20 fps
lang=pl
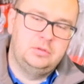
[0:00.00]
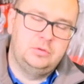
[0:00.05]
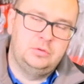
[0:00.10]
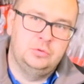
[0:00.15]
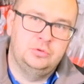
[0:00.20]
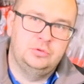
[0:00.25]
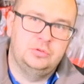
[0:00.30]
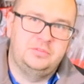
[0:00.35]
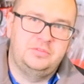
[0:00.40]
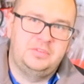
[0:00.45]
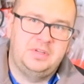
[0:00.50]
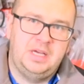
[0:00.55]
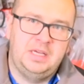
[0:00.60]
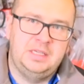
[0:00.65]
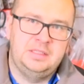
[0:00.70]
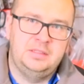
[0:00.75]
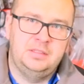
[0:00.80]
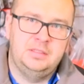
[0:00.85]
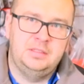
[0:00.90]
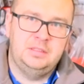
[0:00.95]
dużo
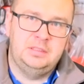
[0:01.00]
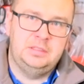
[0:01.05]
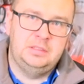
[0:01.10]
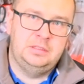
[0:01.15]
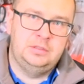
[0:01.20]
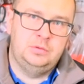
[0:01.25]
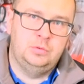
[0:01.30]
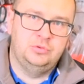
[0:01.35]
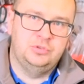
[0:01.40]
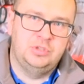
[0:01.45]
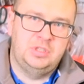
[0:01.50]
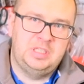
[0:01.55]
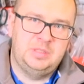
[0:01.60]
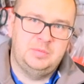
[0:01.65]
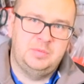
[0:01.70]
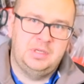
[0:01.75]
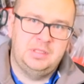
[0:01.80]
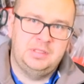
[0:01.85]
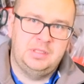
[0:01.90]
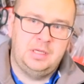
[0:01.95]
frajdy i duża
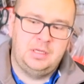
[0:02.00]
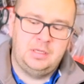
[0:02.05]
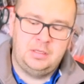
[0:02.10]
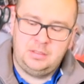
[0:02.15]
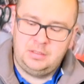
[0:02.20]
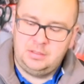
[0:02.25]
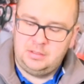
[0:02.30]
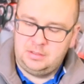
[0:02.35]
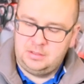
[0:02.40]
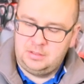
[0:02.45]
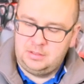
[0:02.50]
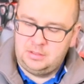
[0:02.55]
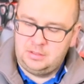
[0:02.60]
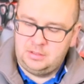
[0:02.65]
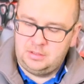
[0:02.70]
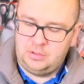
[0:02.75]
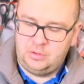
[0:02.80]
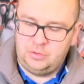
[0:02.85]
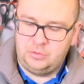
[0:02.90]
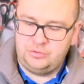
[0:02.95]
ryba na
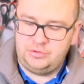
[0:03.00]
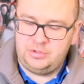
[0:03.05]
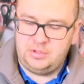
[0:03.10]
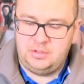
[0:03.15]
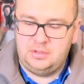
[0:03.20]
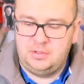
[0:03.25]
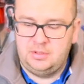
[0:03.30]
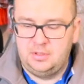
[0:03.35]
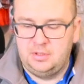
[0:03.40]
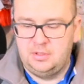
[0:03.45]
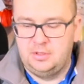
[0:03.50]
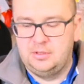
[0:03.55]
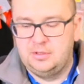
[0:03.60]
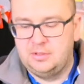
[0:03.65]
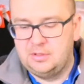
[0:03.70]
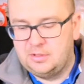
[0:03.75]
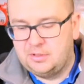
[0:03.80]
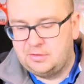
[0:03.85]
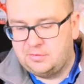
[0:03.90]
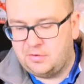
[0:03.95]
lodzie.
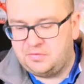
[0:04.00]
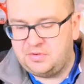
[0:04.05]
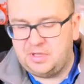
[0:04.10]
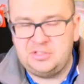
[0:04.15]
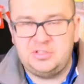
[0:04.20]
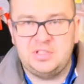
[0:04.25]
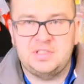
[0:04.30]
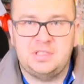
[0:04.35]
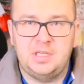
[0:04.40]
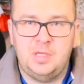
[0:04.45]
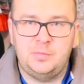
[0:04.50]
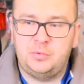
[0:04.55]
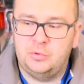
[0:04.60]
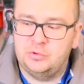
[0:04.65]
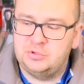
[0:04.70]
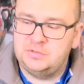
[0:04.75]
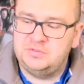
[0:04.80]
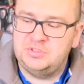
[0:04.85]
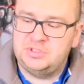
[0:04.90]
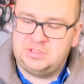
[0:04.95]
W ofercie sklepu
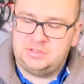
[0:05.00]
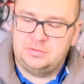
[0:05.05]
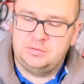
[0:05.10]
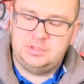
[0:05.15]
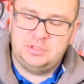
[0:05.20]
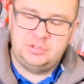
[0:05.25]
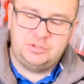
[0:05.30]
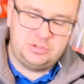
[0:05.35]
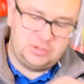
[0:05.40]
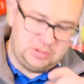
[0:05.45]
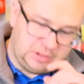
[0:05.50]
oczywiście są też